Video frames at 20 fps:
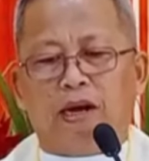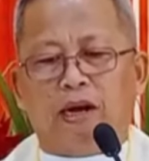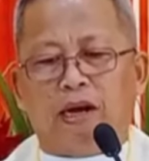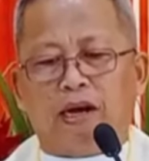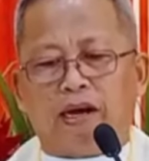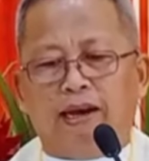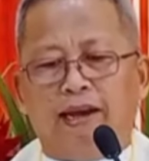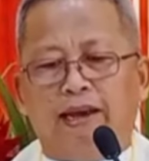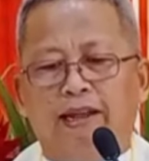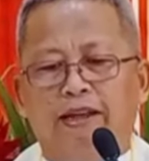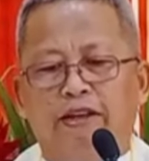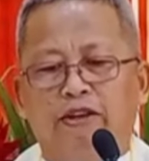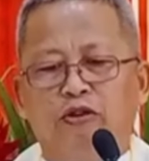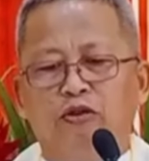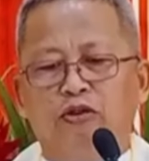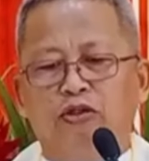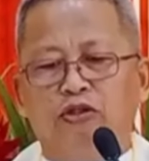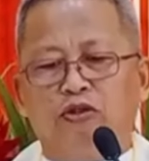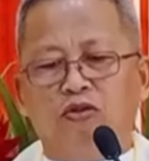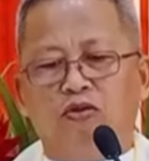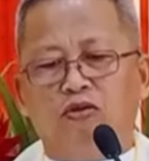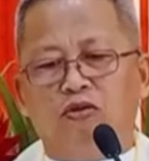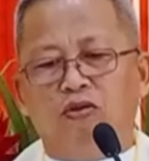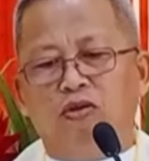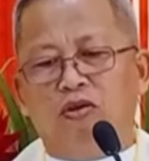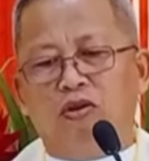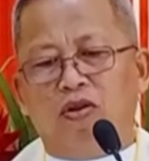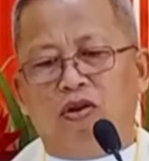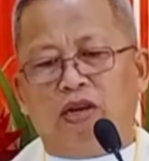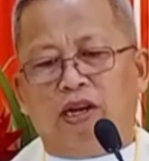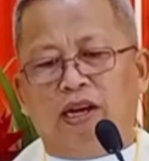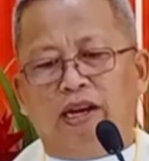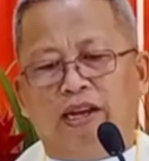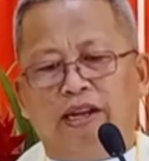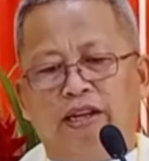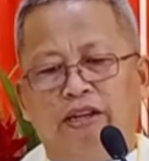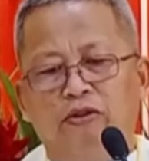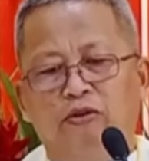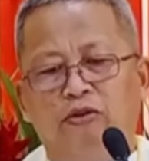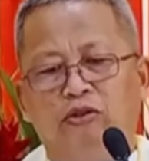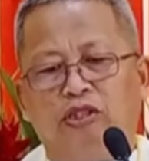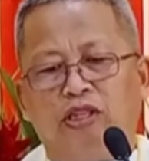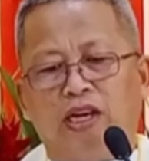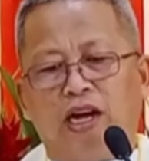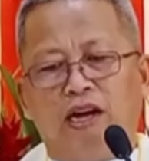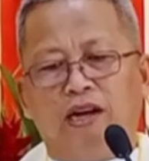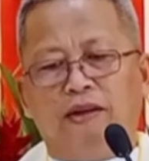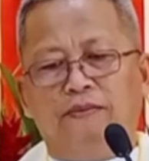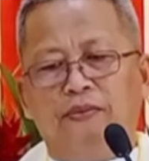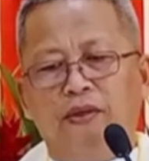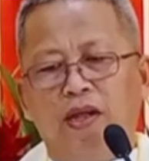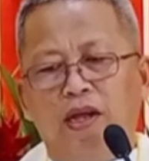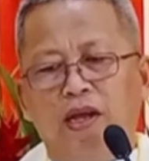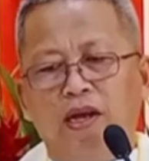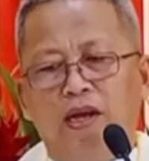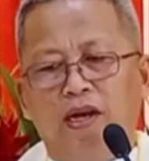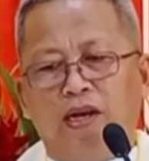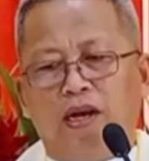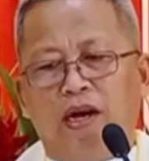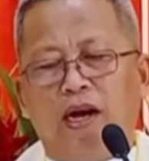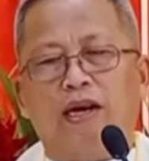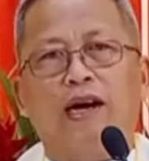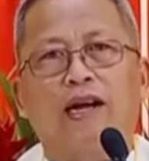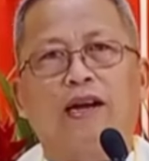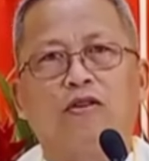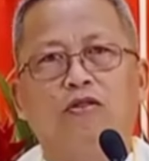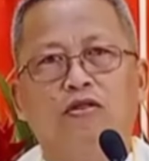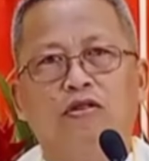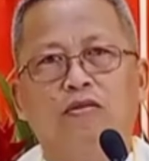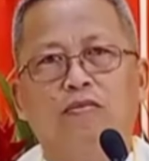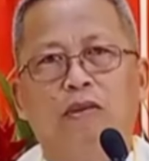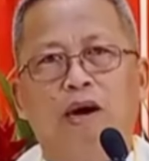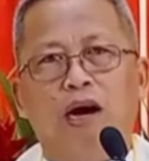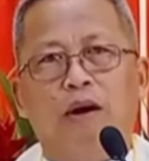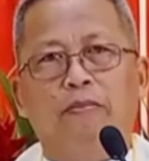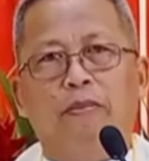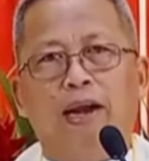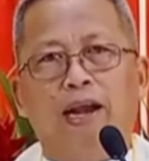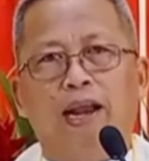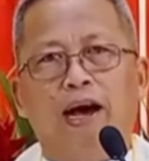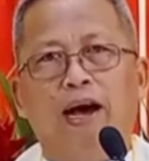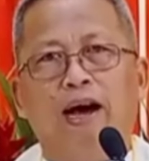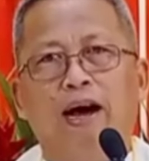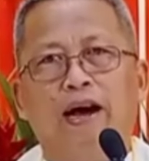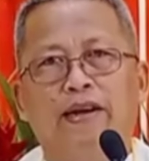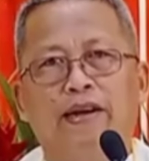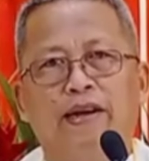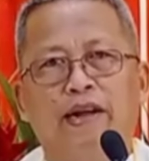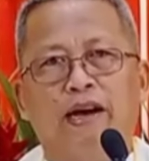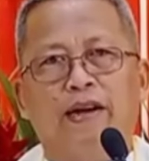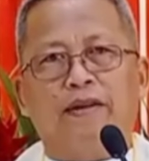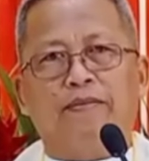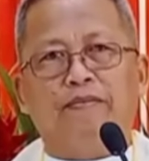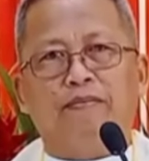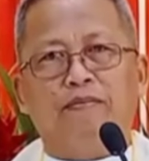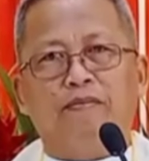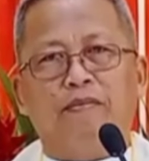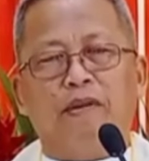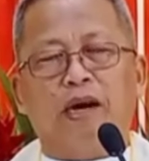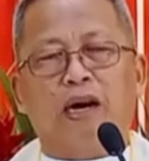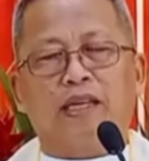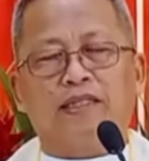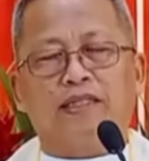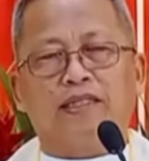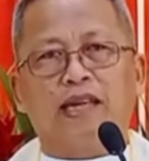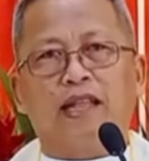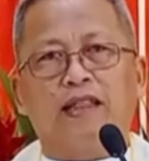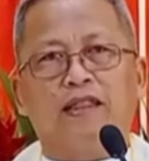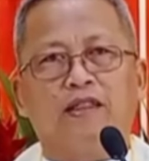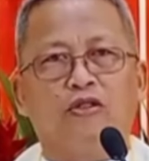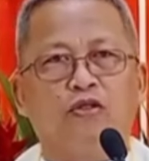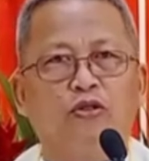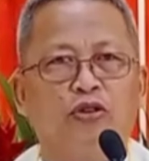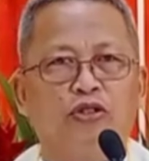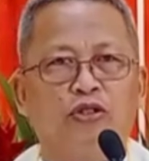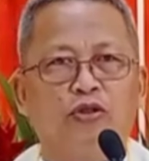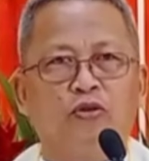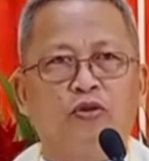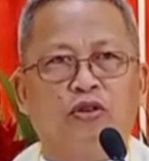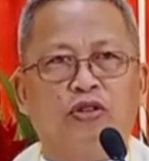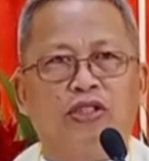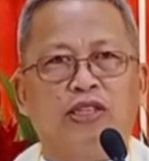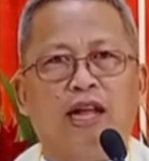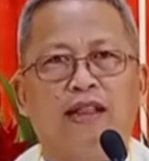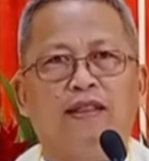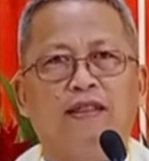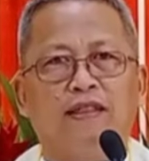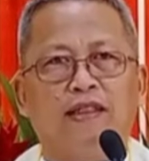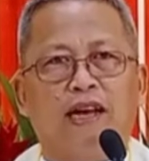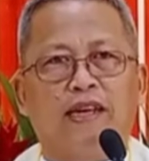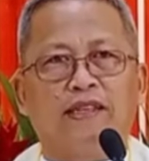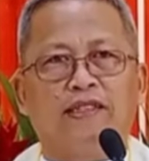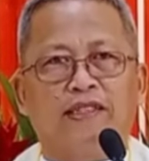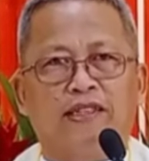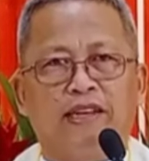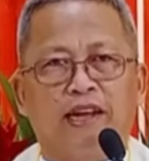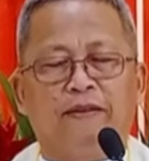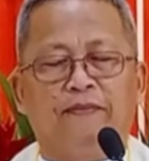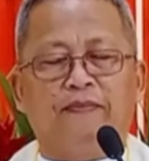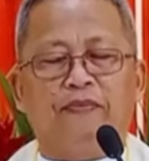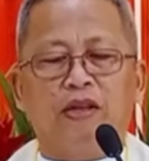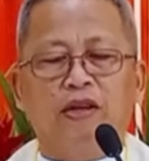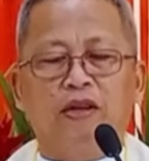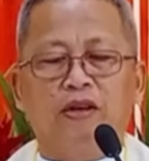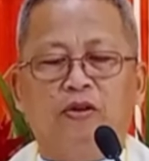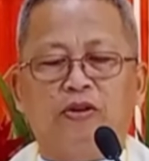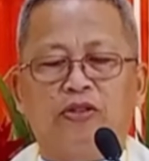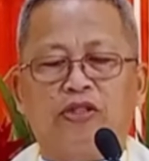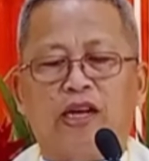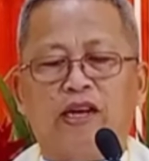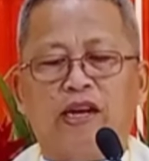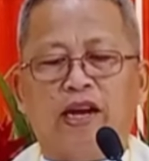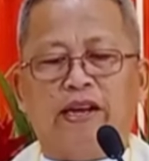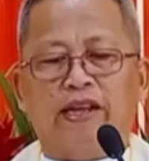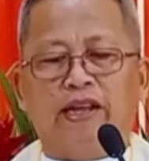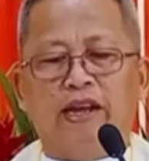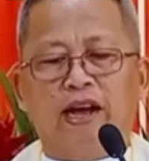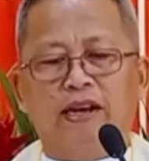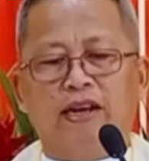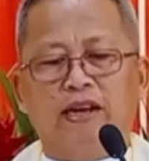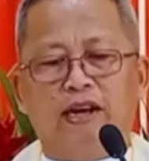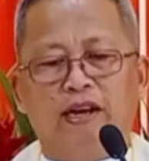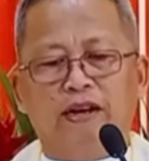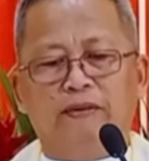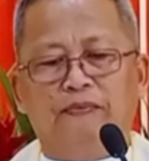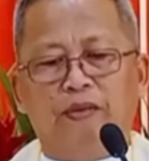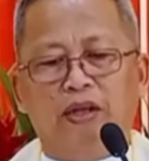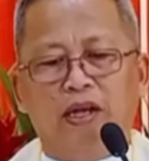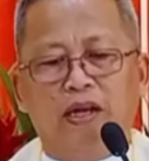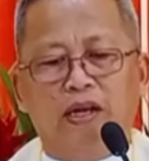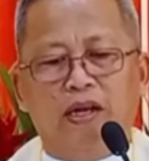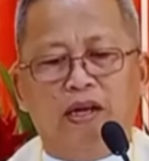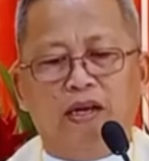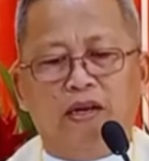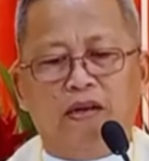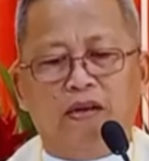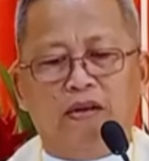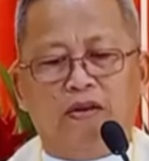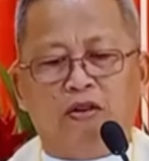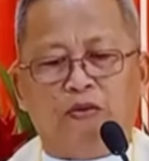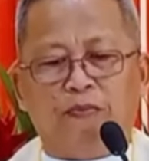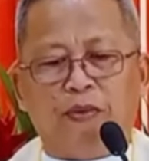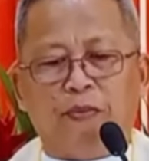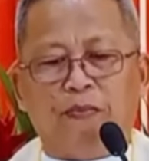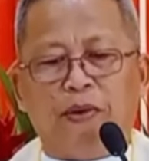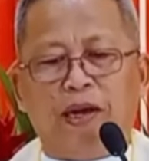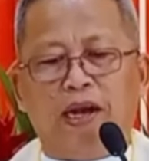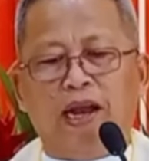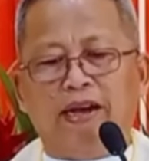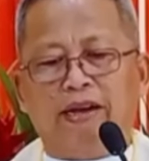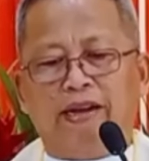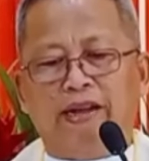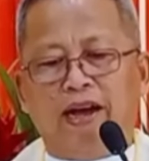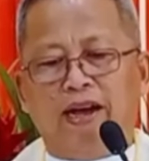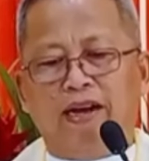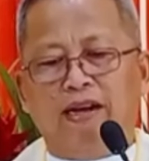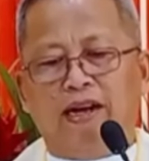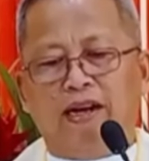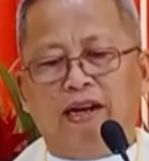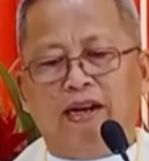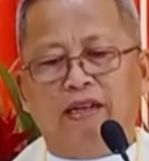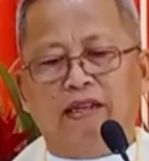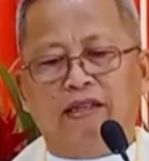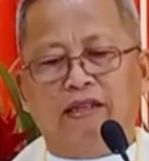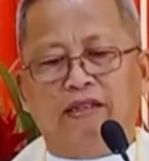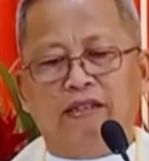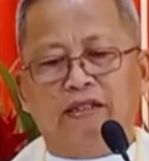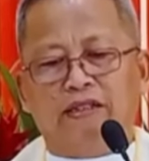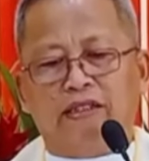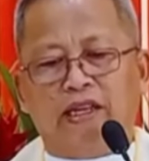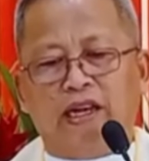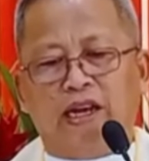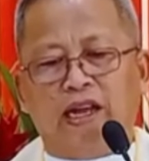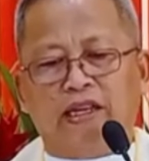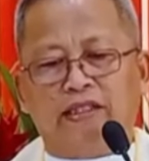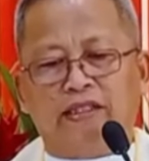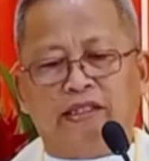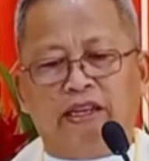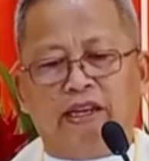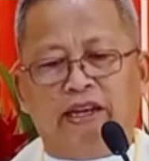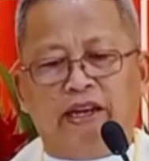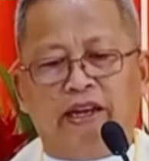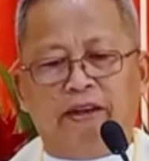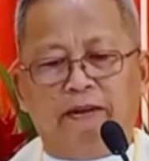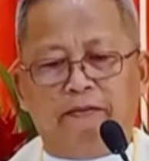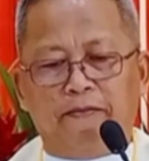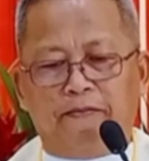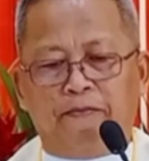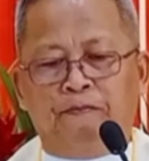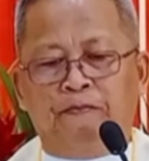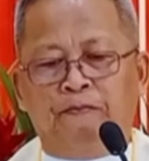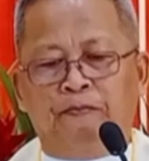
mga relihiyoso relihiyosa nga karon mga balaan na mga santos og santas na usa na ni ana or pipila ni ana sila si